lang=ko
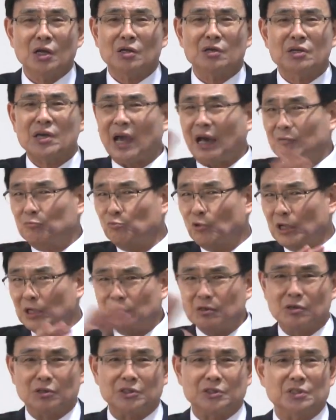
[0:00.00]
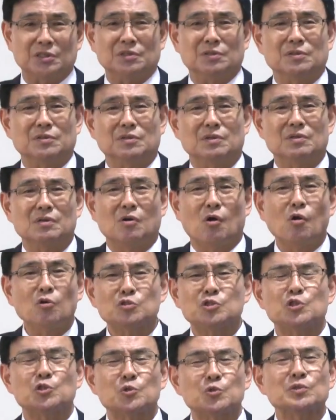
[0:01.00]
그게 안 되는 것이에요
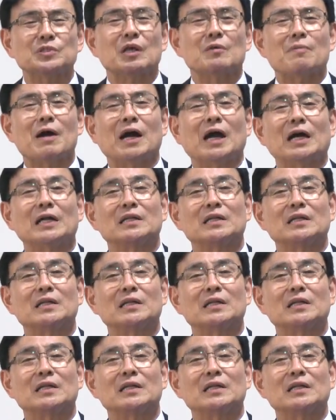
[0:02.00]
억지로 근데 막